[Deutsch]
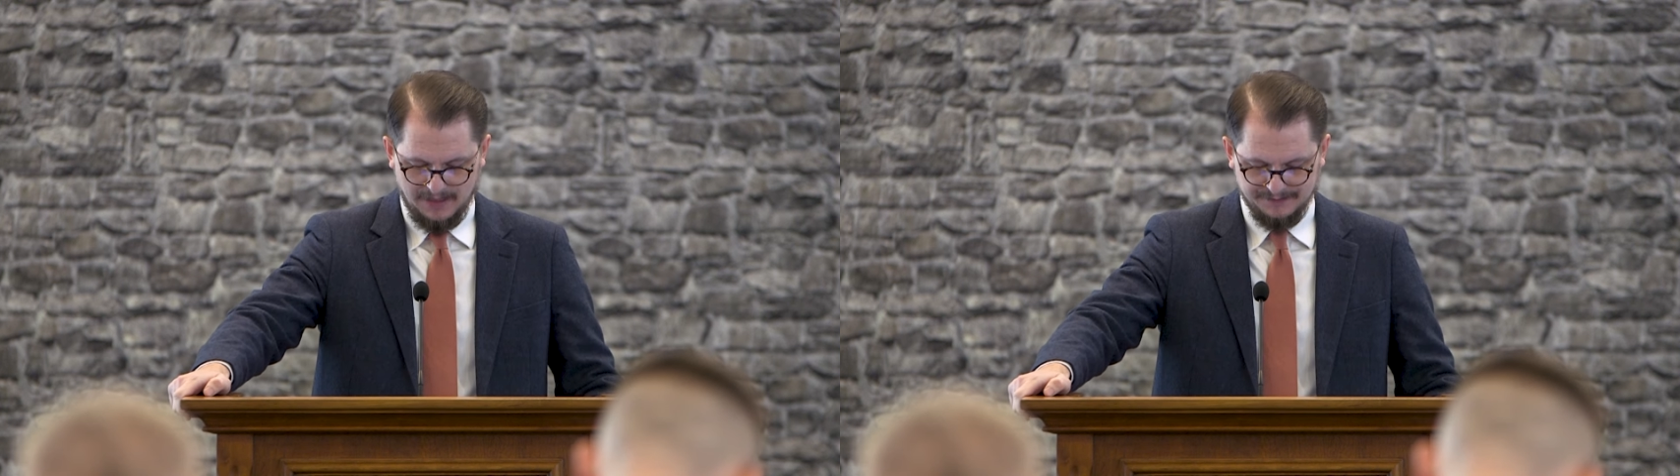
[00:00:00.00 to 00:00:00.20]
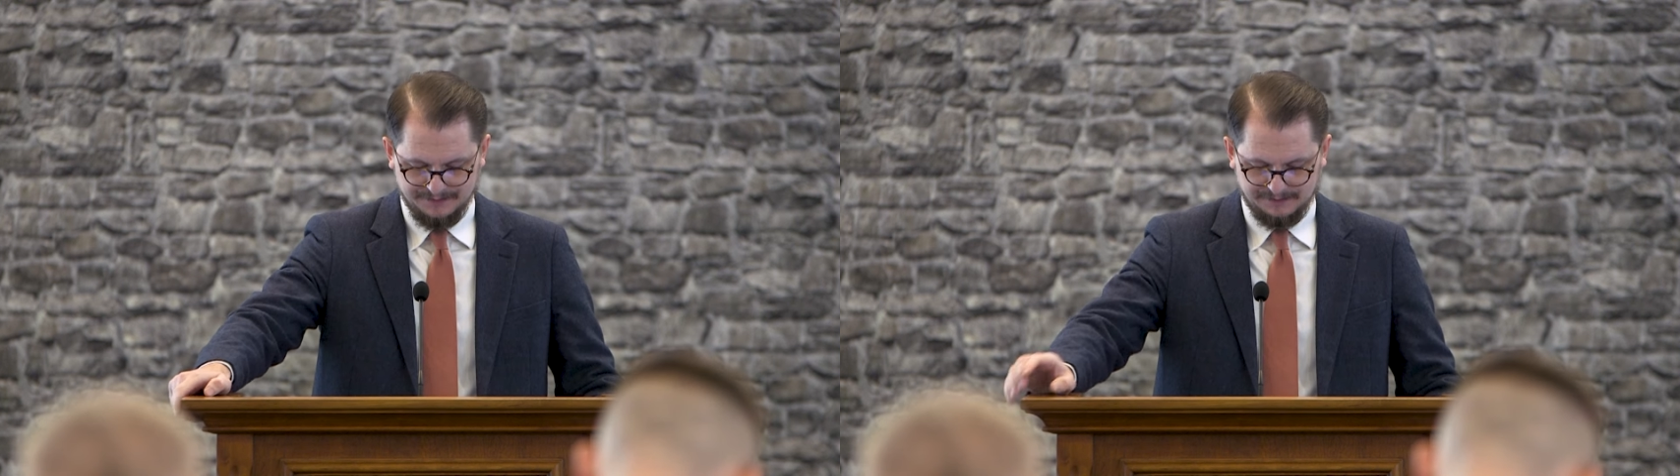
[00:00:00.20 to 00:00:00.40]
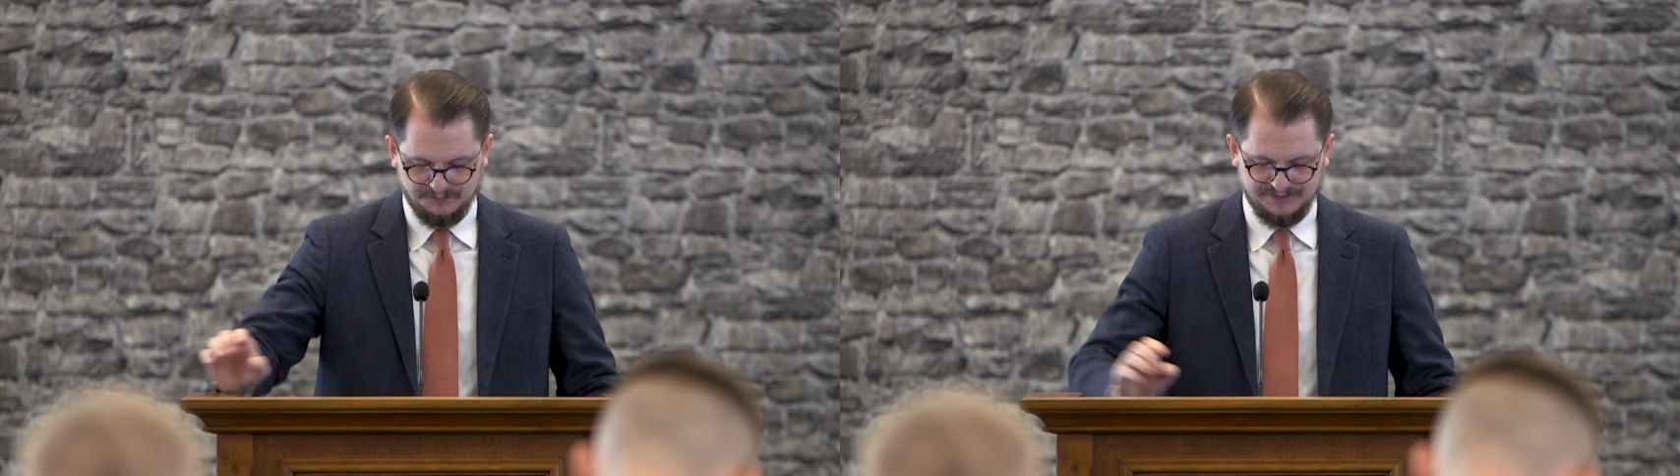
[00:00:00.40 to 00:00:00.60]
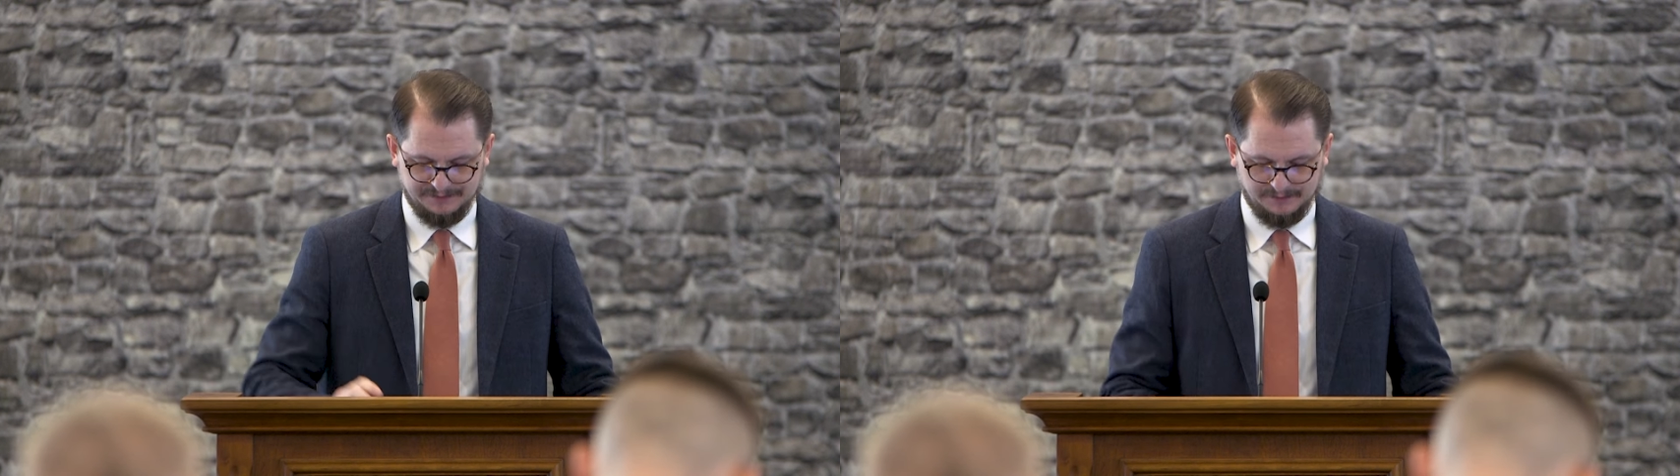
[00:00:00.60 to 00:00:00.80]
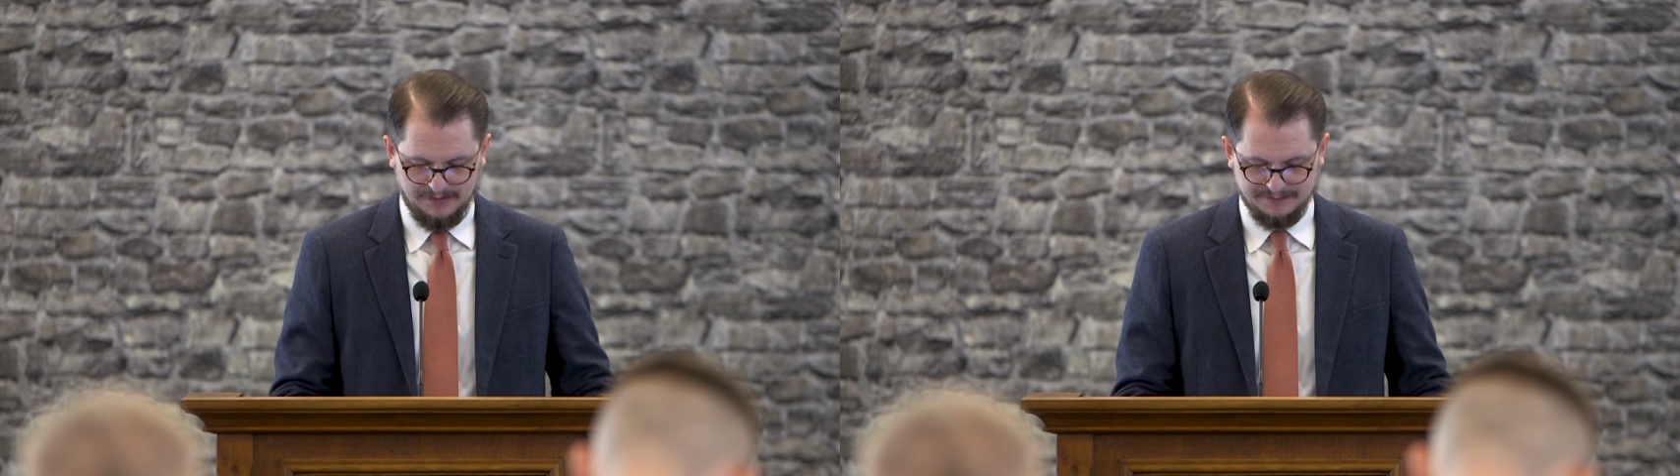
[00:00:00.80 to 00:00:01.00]
1 bis
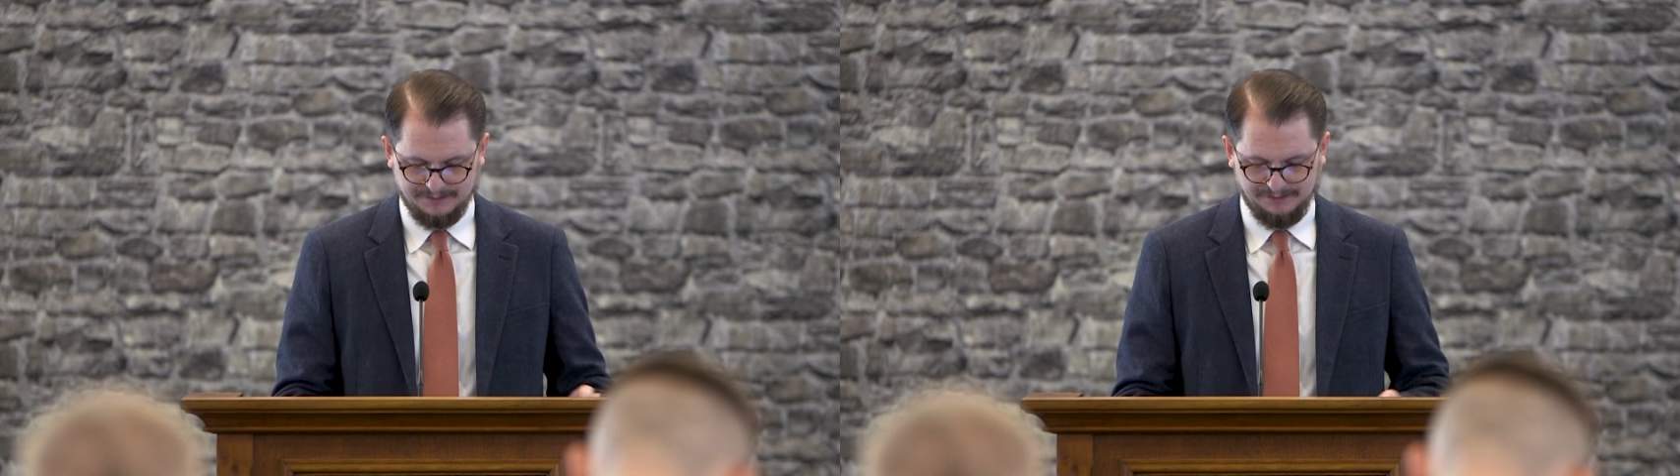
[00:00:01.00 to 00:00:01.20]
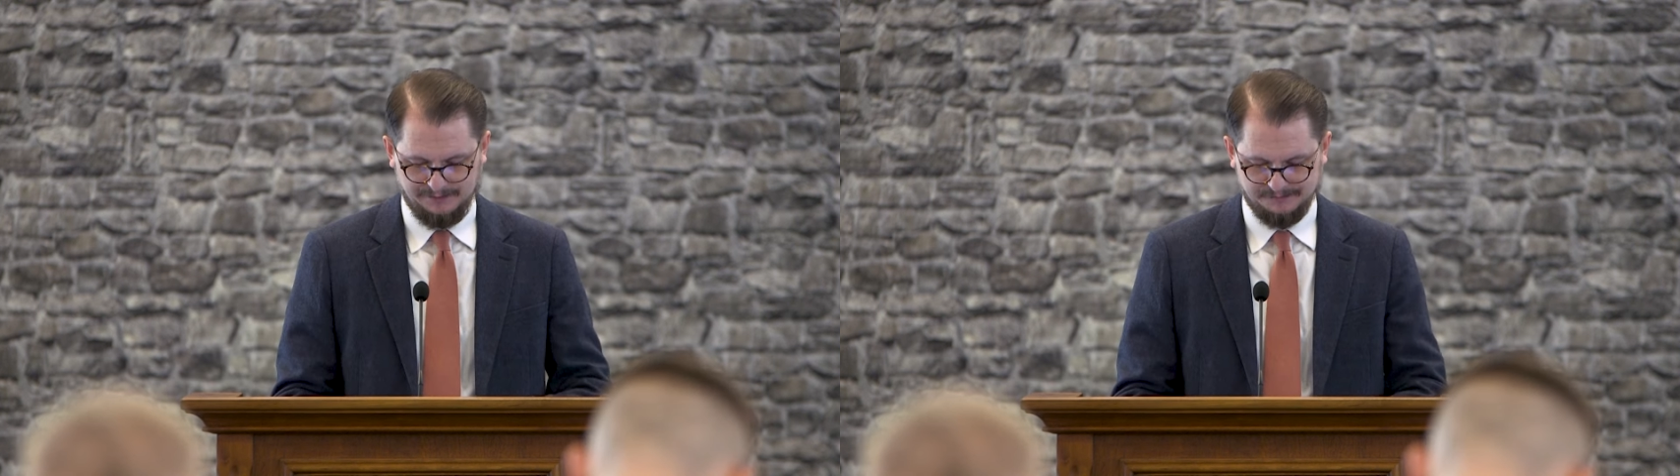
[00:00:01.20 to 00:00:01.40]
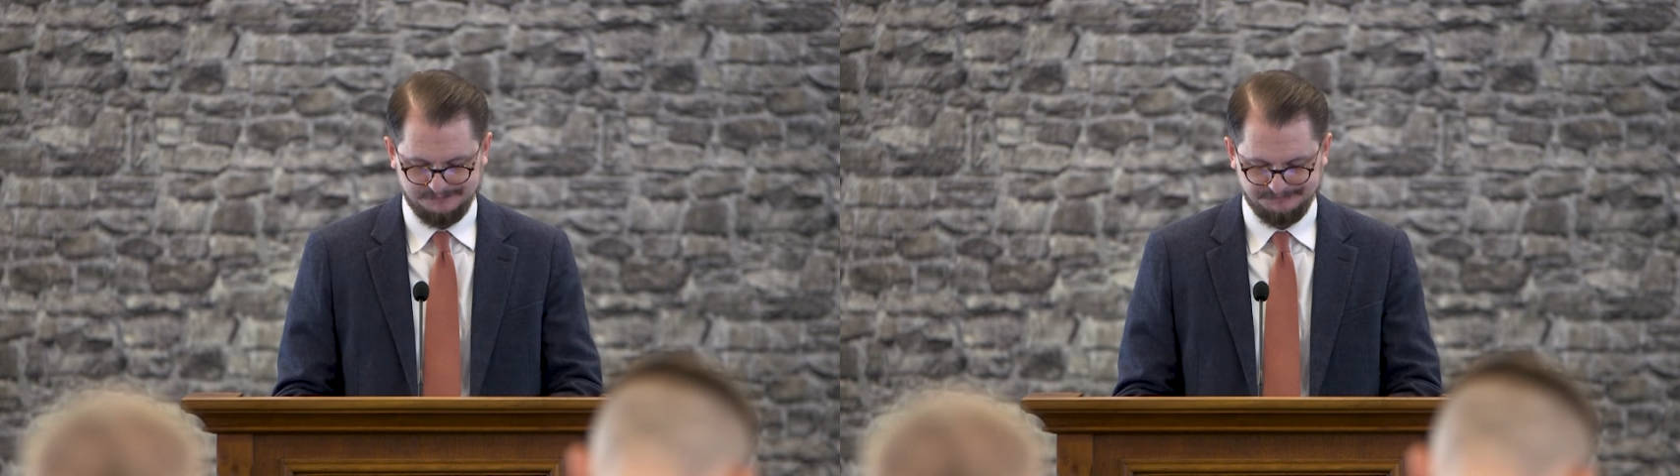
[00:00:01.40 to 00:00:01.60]
13.